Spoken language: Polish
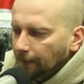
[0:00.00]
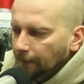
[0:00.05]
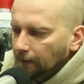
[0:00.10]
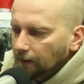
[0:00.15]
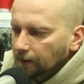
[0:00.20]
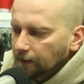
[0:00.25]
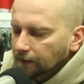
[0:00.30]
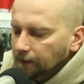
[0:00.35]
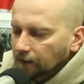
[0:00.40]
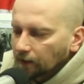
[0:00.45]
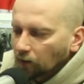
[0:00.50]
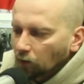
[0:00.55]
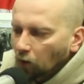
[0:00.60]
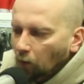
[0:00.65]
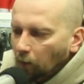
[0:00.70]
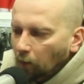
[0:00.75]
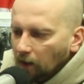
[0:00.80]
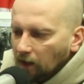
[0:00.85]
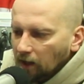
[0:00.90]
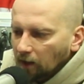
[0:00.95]
e, ten
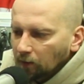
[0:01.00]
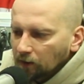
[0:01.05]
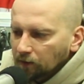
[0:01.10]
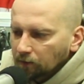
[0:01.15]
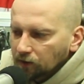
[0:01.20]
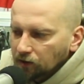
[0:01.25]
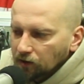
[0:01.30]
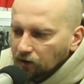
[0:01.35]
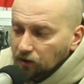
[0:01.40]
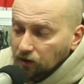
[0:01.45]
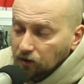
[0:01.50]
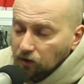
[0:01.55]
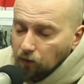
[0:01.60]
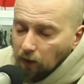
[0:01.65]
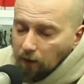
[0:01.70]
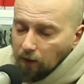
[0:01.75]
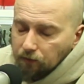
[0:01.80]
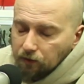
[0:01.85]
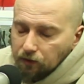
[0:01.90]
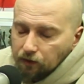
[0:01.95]
europarlament będzie jeszcze
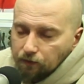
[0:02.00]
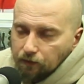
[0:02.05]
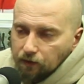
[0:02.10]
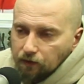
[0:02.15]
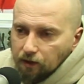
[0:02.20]
słabszy.